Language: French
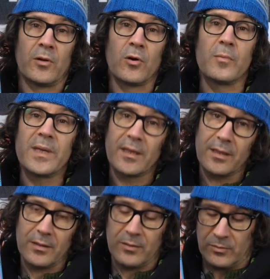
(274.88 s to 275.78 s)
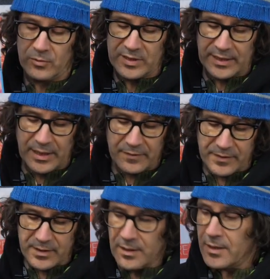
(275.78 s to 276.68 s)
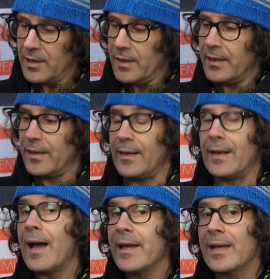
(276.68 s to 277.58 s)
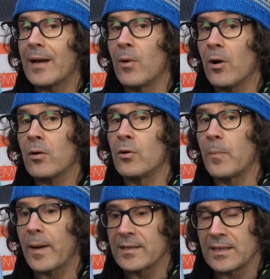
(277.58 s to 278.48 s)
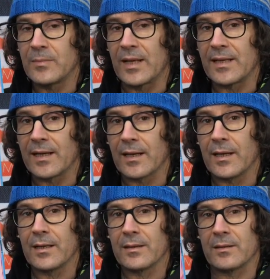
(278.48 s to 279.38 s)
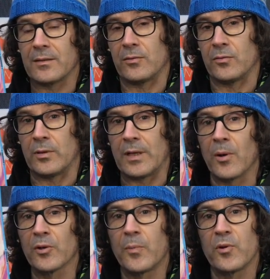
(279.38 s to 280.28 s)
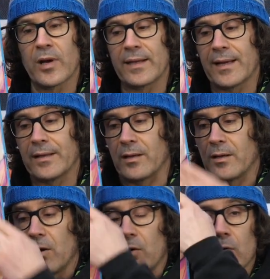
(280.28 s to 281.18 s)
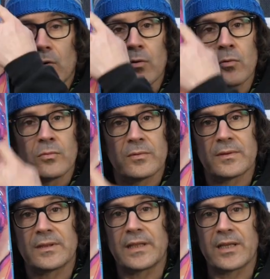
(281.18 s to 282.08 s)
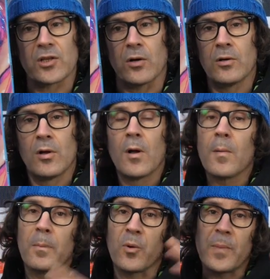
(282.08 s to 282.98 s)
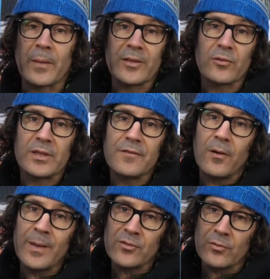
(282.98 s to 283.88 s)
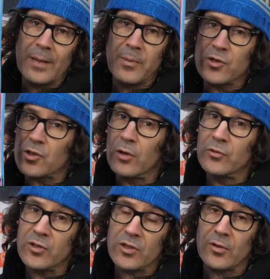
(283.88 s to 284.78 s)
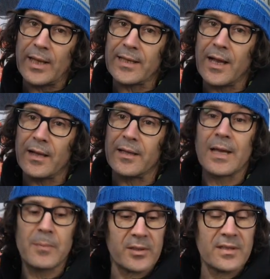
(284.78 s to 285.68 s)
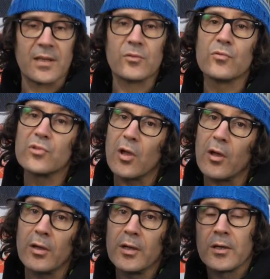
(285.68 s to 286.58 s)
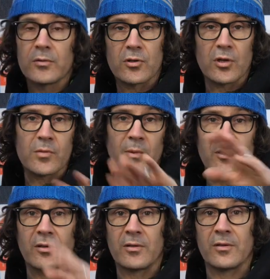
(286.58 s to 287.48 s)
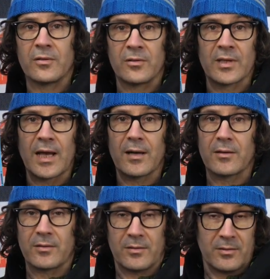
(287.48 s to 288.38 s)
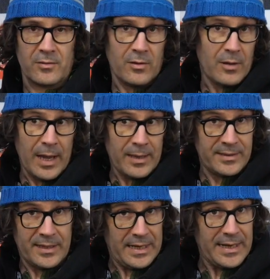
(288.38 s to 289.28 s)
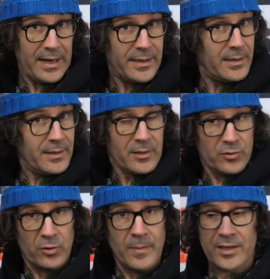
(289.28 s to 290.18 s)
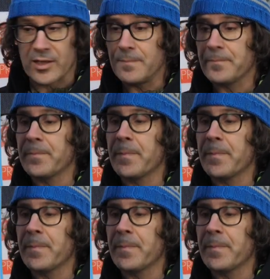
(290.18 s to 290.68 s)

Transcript: chromique, donc de sérigraphie. Et là également, le principe d'intégrer des bandes de polyuréthane le long des champs pour permettre une déformation de la planche en douceur sur la car et apporter cette douceur de changement de, car euh, assez inégalée sur le marché.